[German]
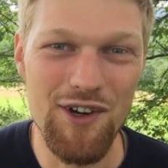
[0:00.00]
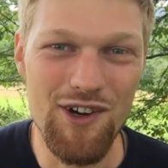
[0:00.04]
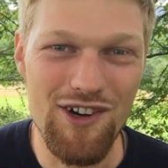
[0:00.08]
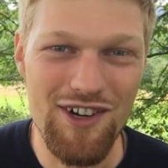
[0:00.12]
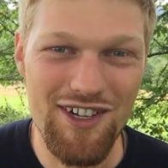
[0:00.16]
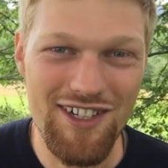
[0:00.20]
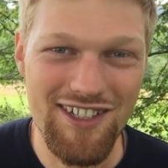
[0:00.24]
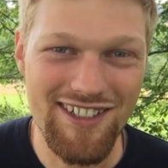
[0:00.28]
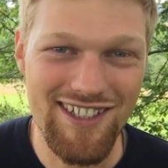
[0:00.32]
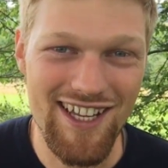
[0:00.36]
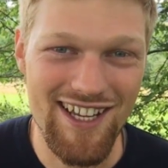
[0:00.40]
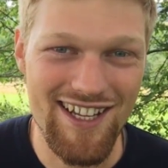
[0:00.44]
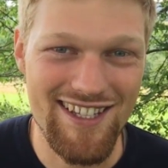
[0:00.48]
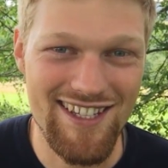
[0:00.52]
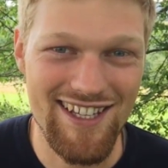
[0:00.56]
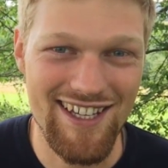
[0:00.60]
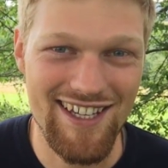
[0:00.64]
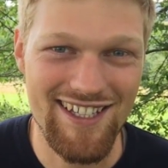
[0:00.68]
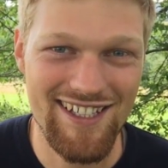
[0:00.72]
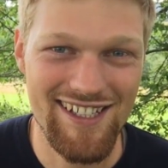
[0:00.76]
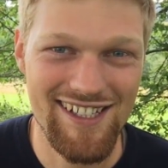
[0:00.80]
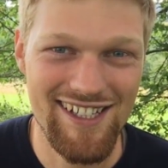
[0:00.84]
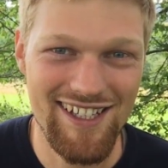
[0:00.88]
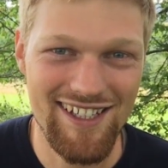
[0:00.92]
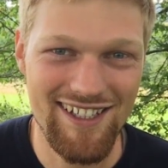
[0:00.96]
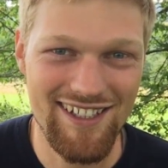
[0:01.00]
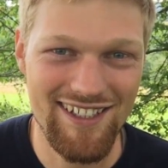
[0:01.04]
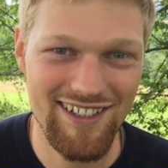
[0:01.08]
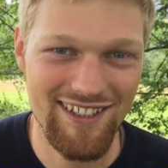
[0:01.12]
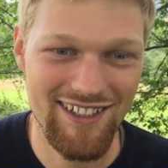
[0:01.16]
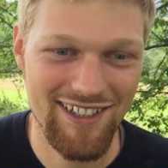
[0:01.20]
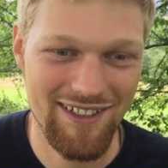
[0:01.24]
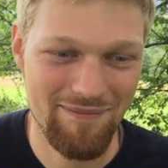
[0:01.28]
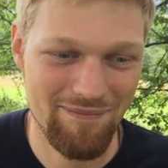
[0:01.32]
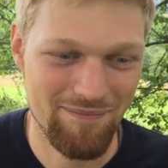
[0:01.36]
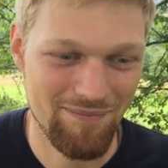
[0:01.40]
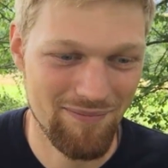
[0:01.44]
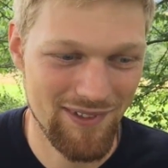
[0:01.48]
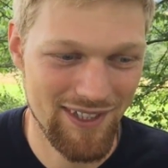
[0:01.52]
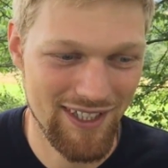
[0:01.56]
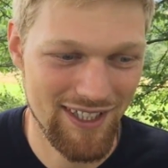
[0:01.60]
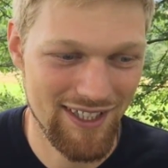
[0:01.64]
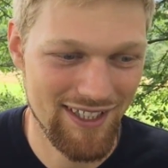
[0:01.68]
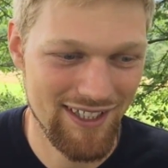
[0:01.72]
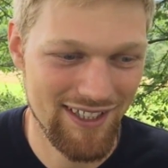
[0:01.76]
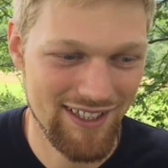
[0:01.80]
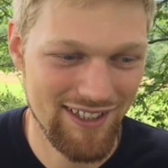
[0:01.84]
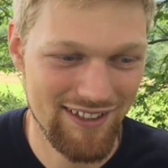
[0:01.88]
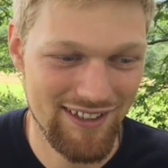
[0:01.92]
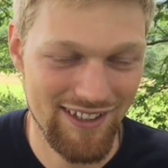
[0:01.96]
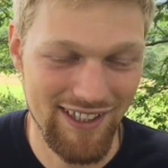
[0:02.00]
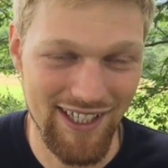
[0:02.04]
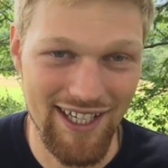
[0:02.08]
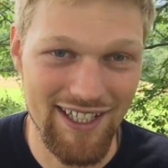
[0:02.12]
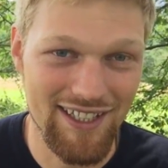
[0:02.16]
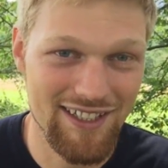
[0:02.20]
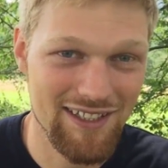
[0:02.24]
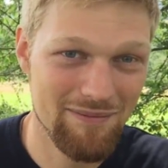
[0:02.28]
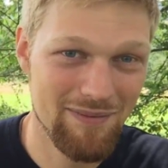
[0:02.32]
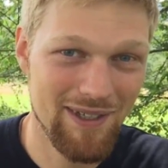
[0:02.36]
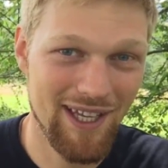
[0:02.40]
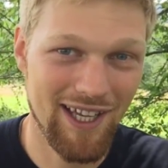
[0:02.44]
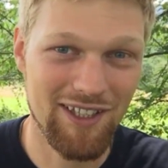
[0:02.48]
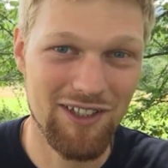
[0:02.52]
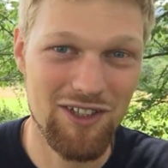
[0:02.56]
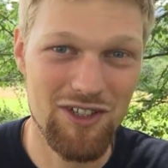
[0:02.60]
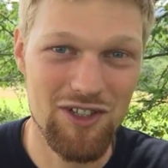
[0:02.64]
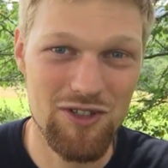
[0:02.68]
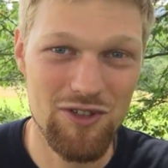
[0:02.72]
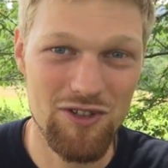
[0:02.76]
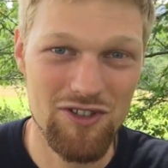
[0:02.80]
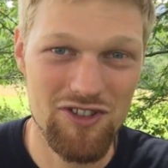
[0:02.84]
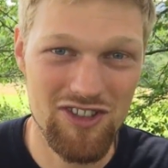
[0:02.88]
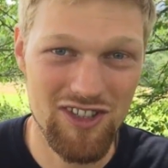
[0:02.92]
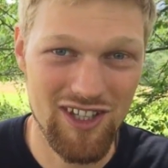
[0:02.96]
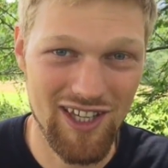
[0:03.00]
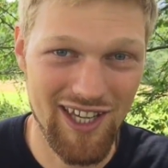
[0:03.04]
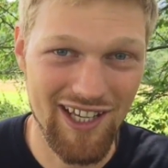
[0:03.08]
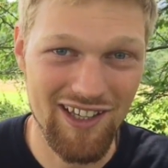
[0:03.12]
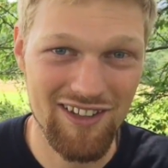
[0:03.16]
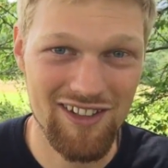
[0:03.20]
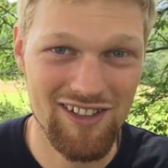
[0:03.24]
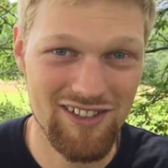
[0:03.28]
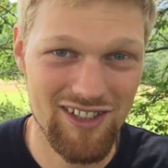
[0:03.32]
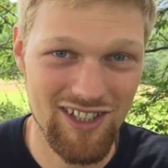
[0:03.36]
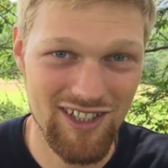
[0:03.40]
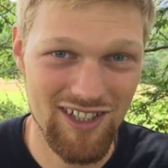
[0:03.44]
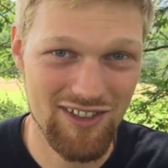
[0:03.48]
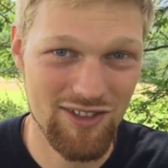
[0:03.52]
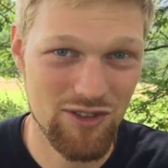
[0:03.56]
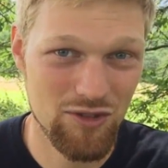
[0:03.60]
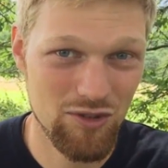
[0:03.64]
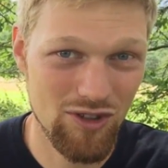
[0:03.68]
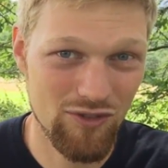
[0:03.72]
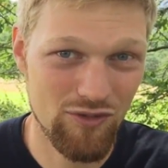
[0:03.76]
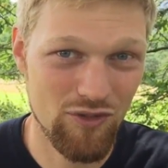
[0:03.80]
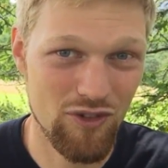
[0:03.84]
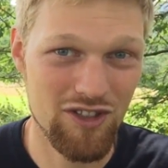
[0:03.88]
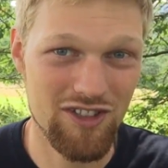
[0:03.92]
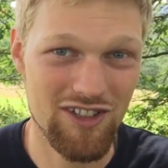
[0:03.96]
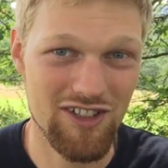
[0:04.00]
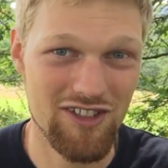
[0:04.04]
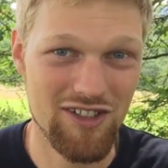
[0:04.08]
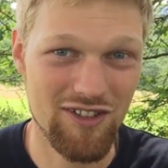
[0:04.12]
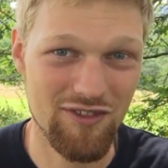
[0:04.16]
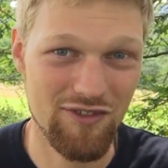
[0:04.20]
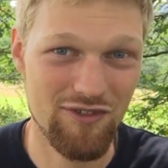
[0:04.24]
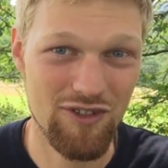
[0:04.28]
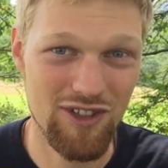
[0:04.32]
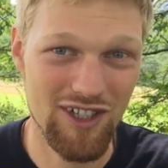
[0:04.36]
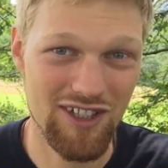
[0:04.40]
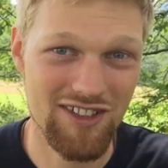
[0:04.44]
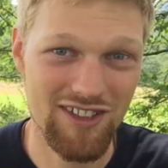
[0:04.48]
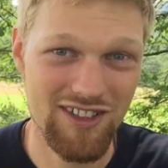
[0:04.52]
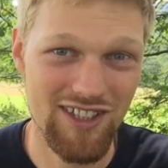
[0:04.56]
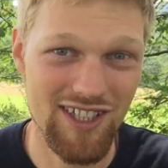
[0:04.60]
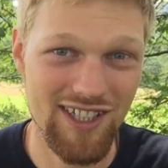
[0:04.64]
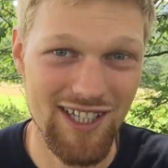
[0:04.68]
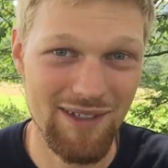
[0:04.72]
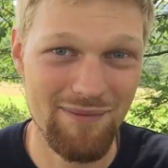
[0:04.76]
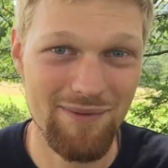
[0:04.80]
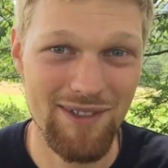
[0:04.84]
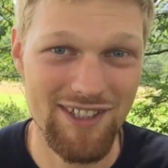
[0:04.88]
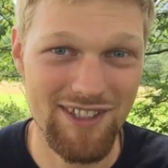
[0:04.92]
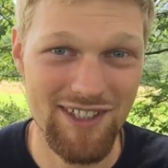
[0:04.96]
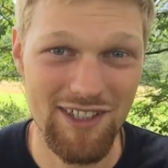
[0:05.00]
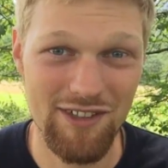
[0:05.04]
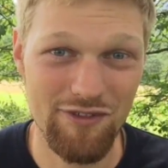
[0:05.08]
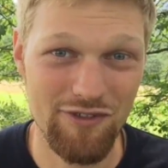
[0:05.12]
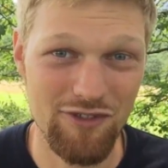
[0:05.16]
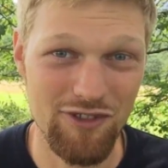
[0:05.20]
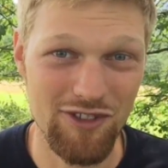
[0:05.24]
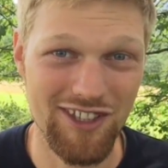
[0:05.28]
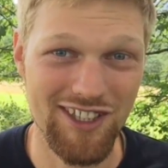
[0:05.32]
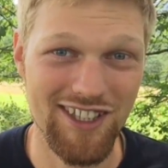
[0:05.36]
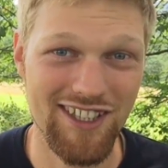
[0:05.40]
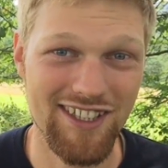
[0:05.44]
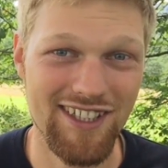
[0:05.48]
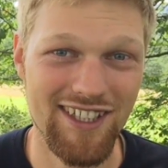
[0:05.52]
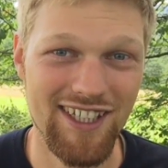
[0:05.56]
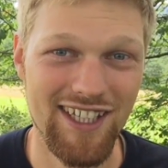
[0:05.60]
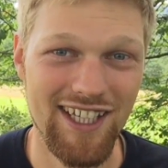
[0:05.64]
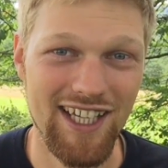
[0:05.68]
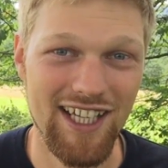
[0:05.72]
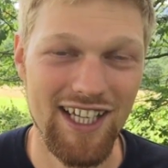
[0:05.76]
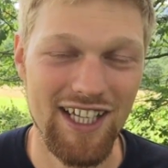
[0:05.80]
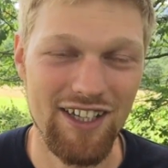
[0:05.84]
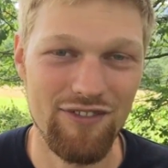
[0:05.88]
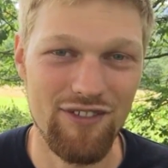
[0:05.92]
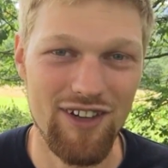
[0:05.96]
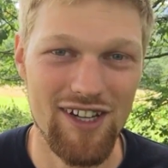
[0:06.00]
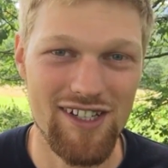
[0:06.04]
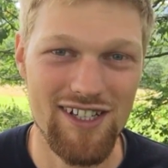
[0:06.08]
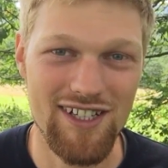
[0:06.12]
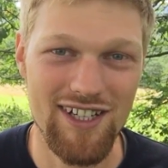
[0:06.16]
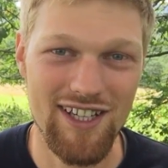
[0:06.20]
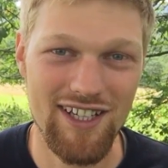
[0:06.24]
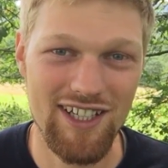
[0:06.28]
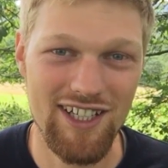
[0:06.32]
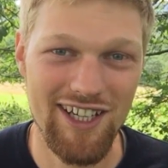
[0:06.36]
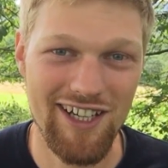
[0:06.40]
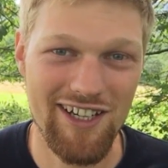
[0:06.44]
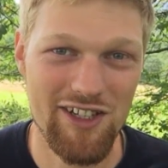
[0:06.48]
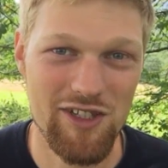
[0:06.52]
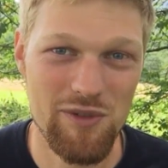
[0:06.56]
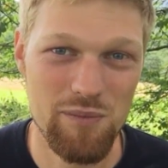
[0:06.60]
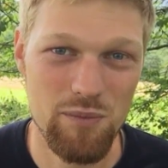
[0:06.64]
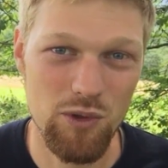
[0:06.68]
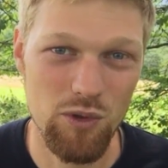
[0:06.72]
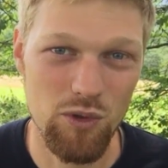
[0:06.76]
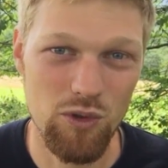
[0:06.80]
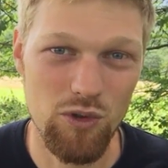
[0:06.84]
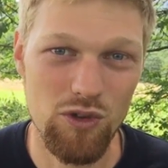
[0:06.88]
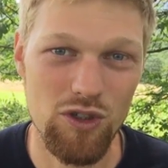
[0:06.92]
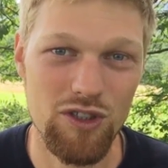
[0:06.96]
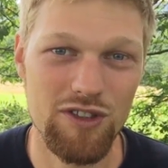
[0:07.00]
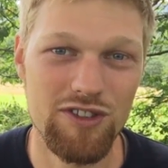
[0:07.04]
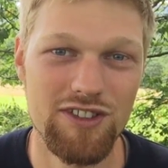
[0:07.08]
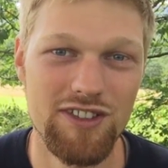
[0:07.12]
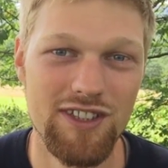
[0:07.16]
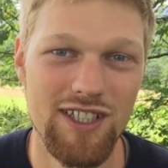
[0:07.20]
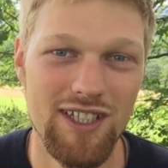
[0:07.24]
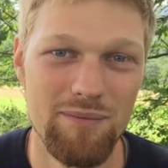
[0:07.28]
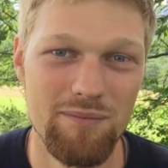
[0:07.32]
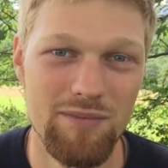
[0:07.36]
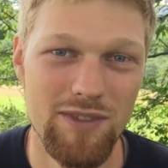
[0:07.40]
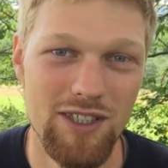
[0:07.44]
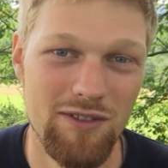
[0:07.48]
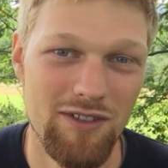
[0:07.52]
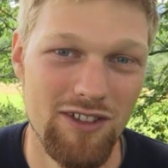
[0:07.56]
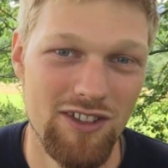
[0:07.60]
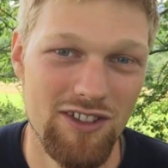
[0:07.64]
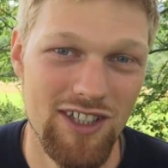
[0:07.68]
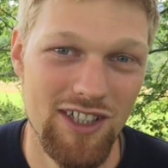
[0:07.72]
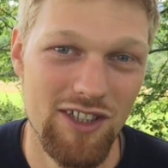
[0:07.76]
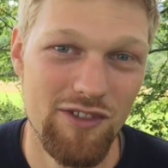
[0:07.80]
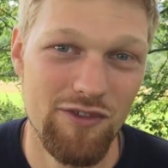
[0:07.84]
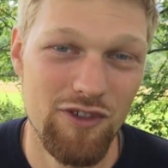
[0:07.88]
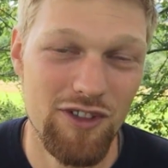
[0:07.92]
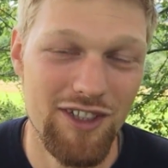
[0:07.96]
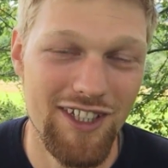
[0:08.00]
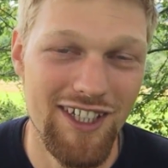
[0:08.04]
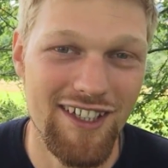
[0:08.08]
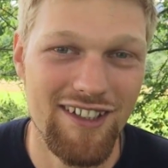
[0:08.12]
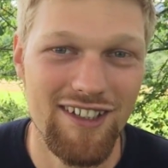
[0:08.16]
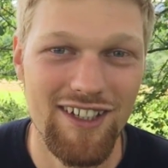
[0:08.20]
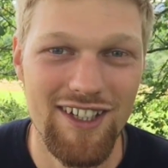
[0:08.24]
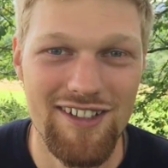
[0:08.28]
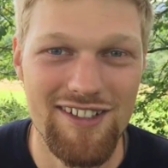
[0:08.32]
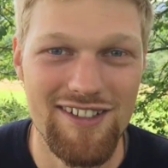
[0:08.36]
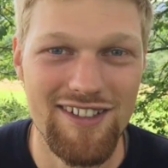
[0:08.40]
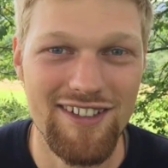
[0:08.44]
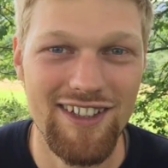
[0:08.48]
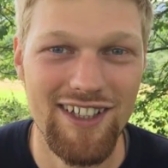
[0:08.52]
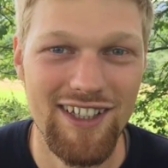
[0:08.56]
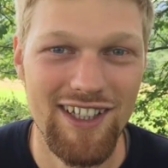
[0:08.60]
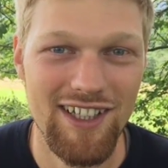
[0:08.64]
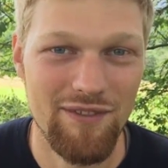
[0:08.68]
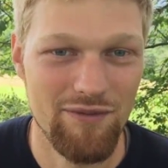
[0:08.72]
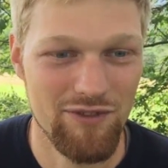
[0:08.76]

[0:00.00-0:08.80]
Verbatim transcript: und tatsächlich ähm, direkt im Erdgeschoss, direkt hinter der Tür, wo ich das Gefühl hatte, da kann man telefonieren, war dann ein kleines Büro und die haben ihn telefonieren lassen.